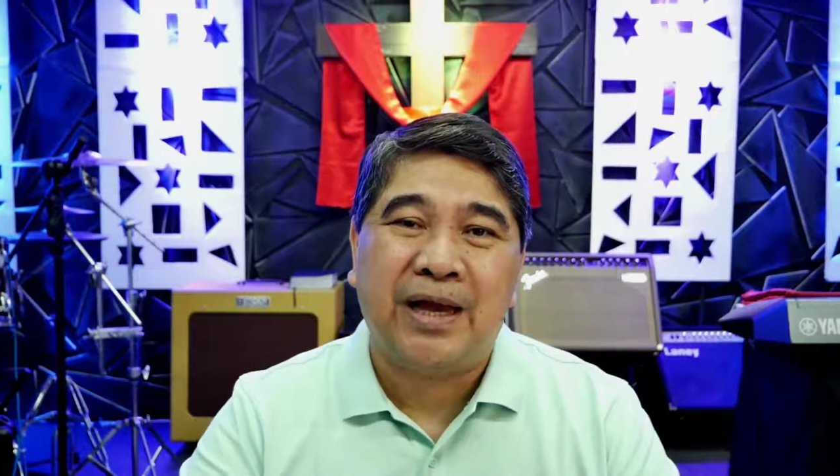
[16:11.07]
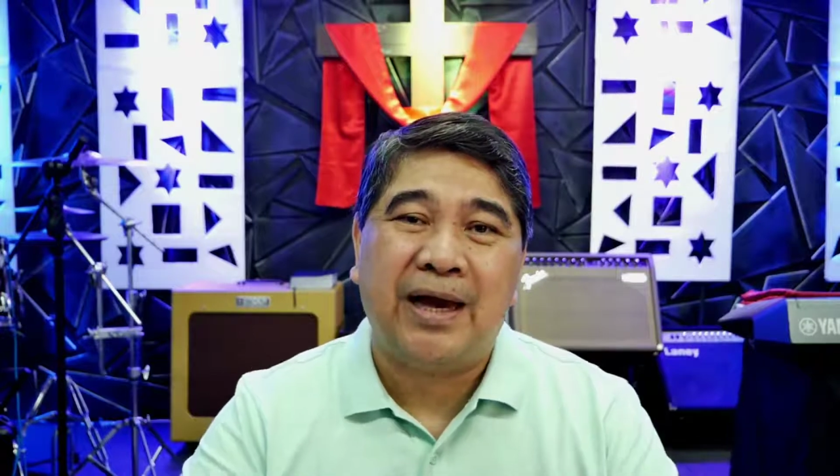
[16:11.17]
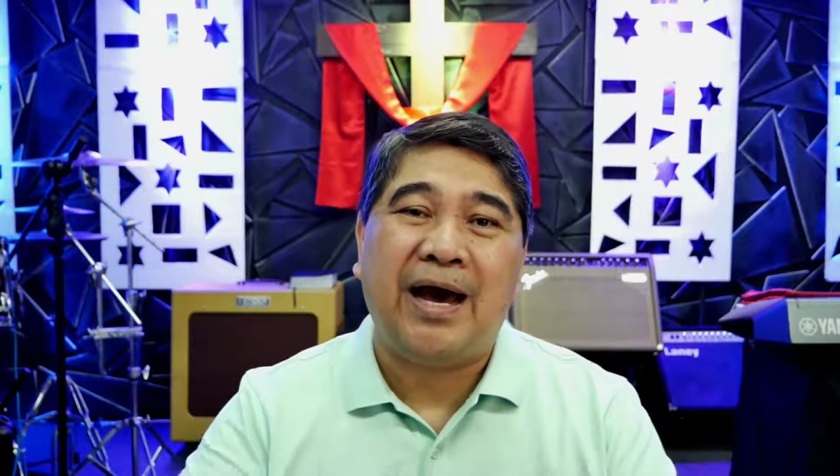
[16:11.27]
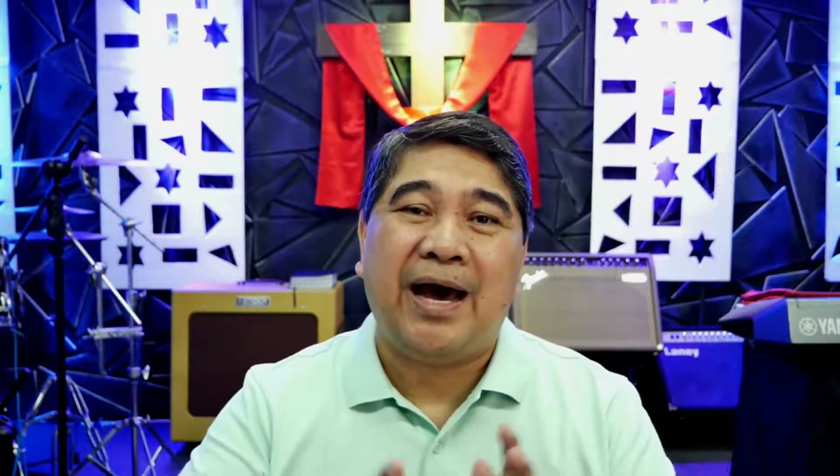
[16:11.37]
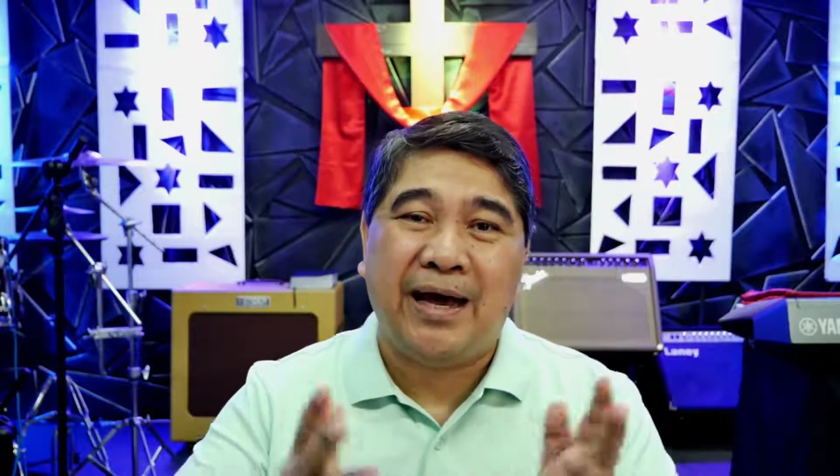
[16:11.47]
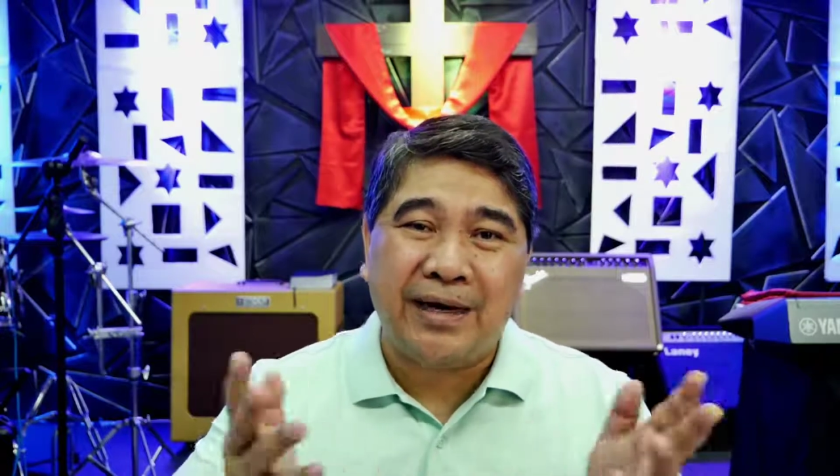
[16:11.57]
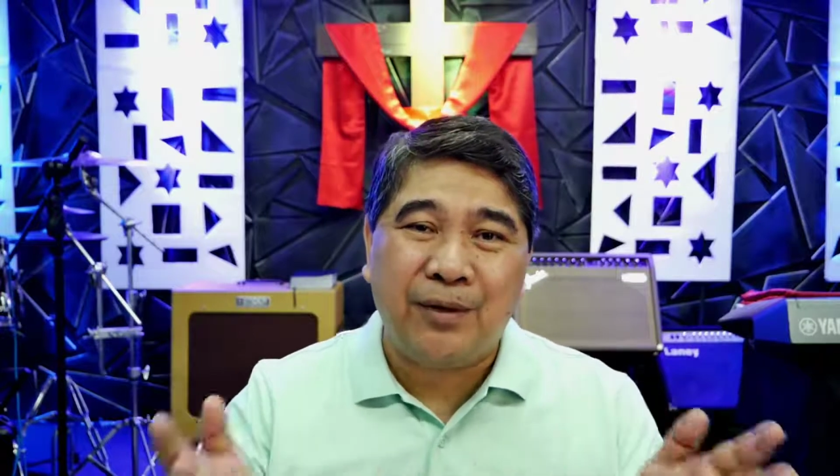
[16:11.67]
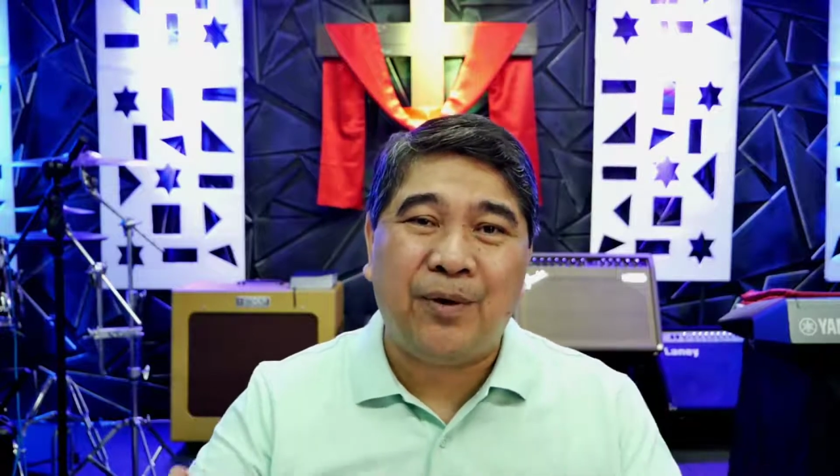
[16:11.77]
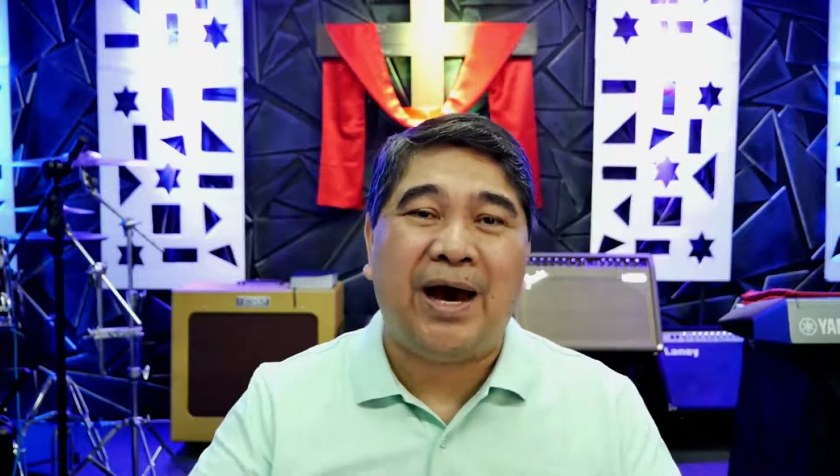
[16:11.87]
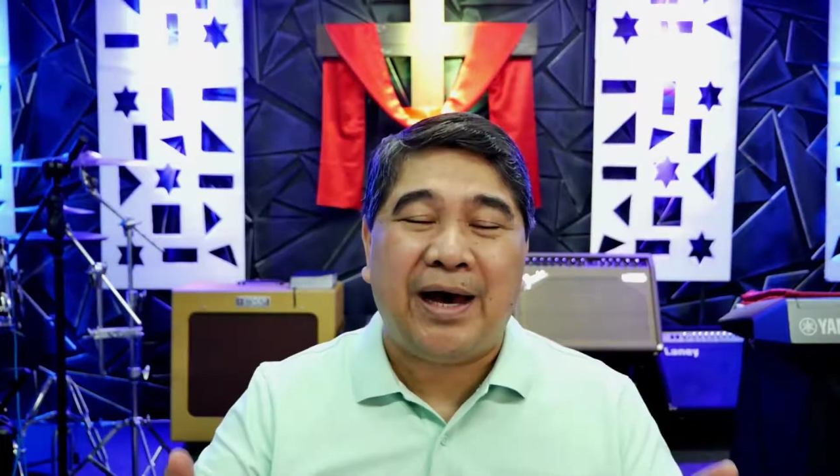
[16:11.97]
ang
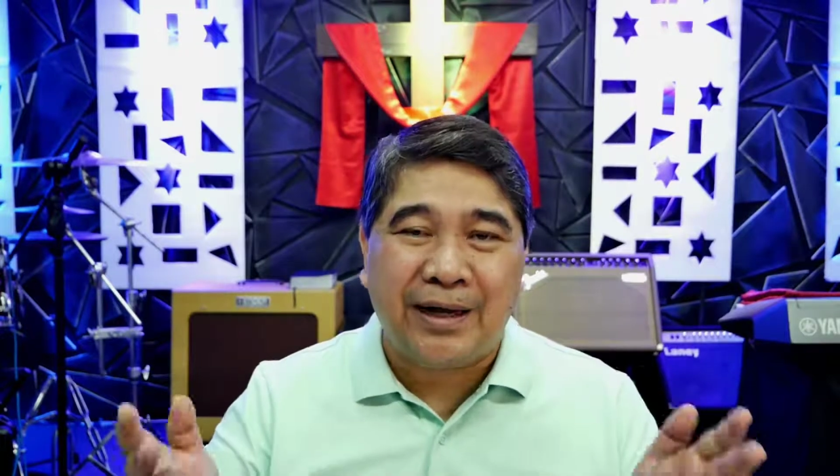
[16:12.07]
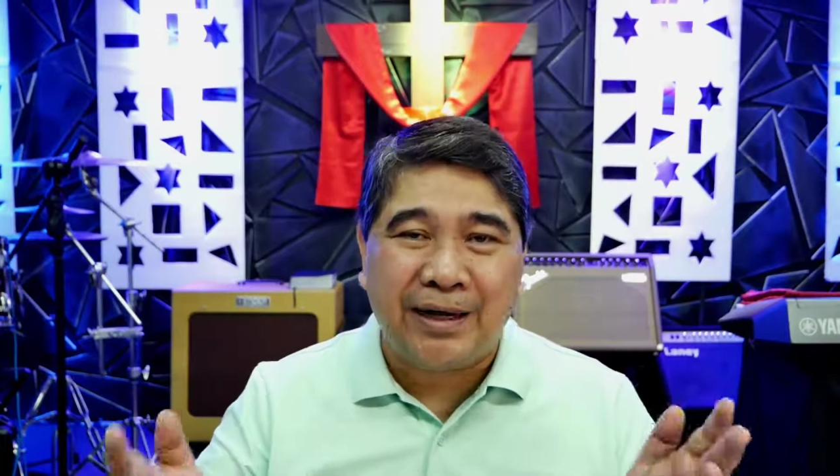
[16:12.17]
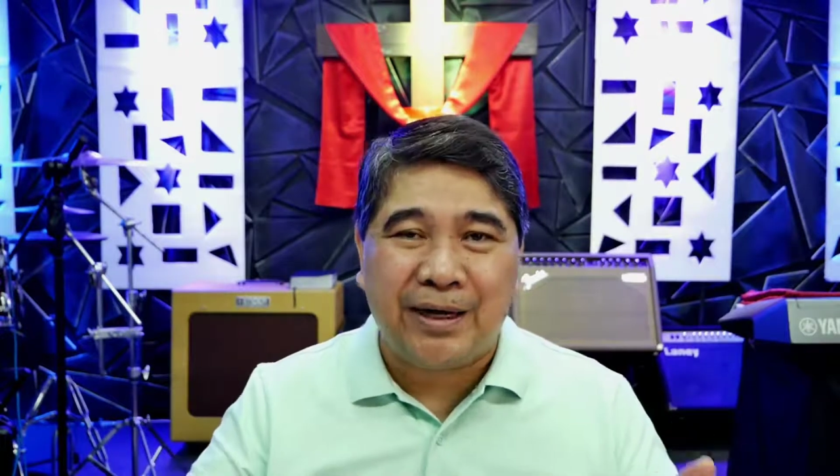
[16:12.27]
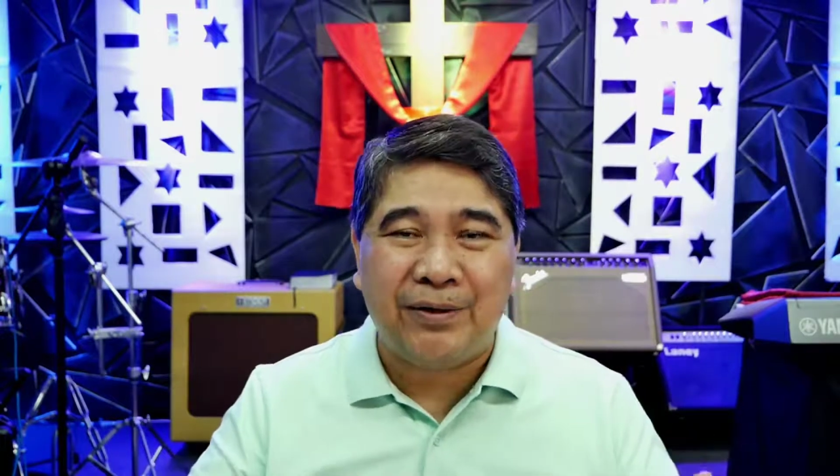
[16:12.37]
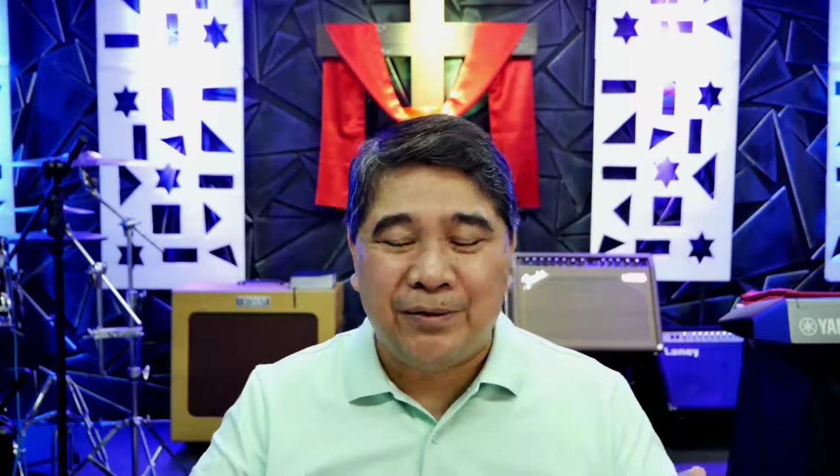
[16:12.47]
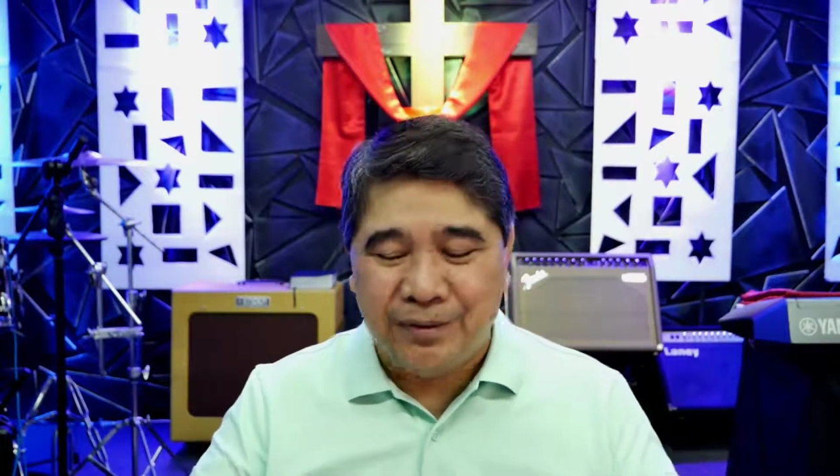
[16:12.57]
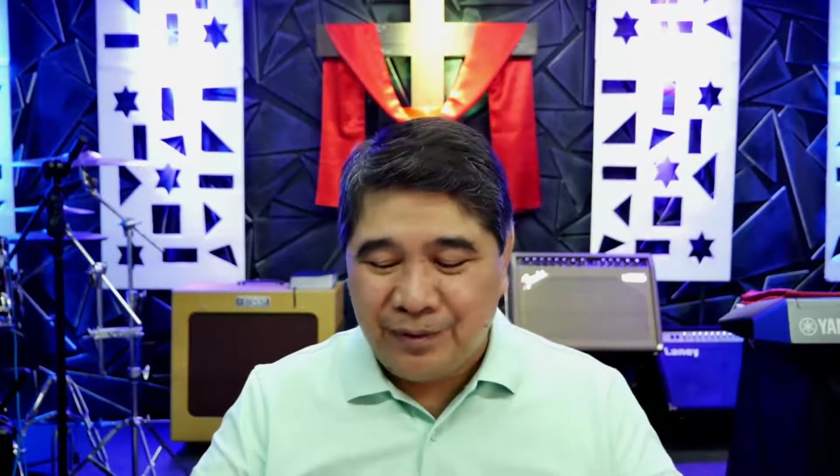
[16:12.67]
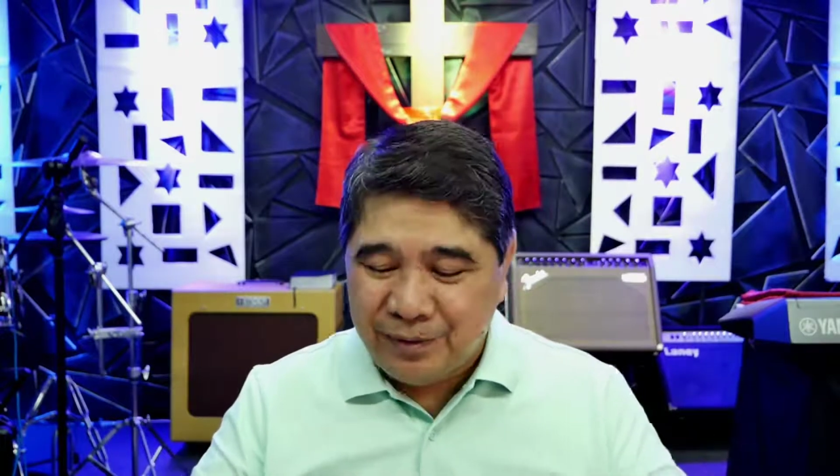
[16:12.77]
araw-araw